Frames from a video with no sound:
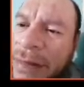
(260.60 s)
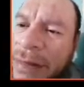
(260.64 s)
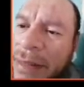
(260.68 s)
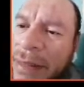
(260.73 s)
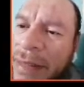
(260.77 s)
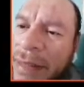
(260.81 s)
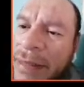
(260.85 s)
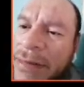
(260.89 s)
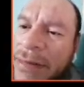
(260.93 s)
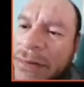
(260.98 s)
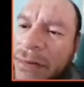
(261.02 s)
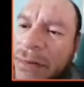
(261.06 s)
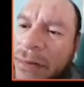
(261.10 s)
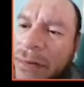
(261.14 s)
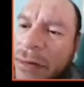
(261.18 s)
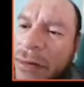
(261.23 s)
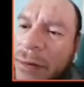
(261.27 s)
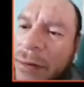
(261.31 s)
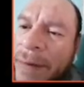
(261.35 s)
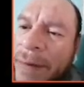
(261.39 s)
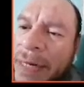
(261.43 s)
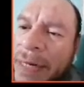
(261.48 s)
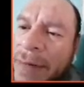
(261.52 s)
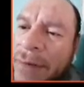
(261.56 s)
Listo,
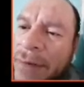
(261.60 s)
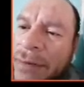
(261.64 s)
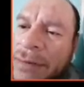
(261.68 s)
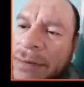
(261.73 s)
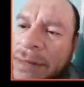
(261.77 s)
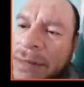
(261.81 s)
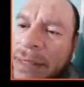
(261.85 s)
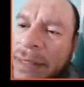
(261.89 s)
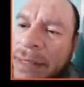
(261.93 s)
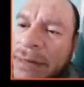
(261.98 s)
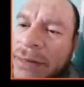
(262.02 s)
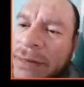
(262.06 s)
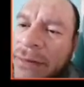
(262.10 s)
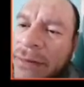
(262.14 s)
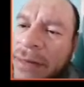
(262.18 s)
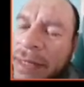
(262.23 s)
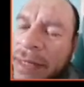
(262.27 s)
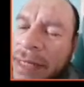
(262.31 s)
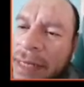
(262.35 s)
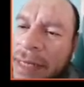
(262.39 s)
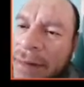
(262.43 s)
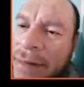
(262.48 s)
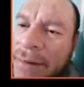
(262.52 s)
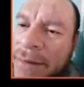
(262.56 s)
operamos eso de
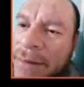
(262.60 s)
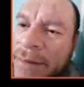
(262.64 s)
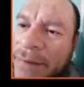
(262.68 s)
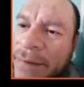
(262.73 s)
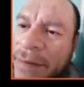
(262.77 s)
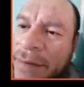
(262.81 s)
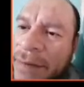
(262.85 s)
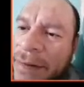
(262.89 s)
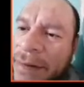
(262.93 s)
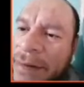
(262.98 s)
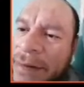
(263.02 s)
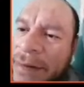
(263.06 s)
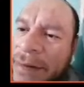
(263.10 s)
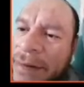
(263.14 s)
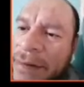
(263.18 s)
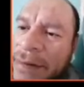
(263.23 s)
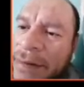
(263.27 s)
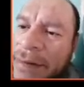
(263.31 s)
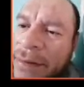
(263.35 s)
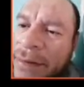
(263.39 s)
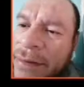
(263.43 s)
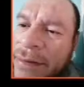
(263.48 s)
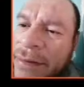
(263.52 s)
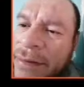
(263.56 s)
allá.
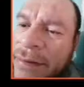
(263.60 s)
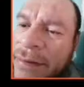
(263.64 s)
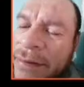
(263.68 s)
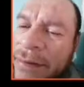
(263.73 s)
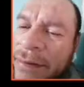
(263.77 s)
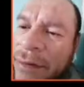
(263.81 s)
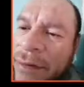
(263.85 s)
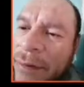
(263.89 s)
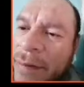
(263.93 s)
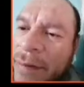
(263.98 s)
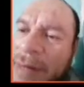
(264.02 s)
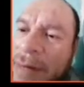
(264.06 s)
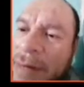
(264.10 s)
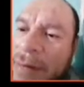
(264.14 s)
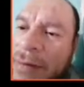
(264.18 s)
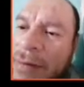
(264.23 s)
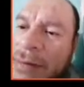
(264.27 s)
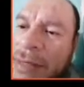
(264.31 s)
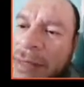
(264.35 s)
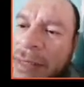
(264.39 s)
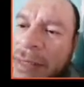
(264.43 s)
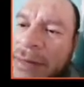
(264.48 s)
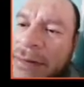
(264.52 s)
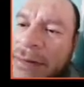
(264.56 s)
¿no?
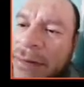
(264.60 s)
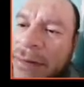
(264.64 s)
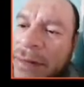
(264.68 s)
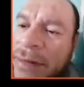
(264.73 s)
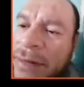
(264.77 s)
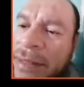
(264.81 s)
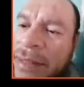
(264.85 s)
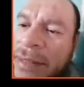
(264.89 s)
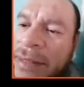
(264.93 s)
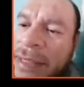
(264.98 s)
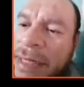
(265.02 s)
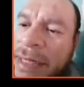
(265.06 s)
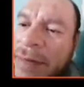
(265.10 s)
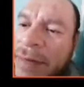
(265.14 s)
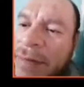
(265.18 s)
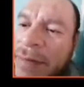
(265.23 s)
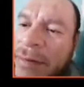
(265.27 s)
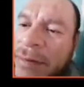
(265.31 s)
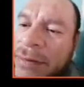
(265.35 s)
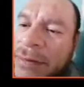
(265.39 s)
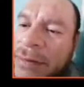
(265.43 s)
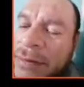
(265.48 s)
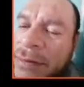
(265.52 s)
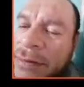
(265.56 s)
Operamos eso y ¿qué
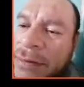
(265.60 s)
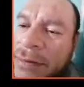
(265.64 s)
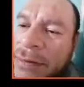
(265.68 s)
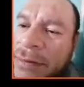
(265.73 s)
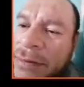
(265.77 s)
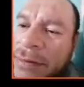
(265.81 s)
tenemos?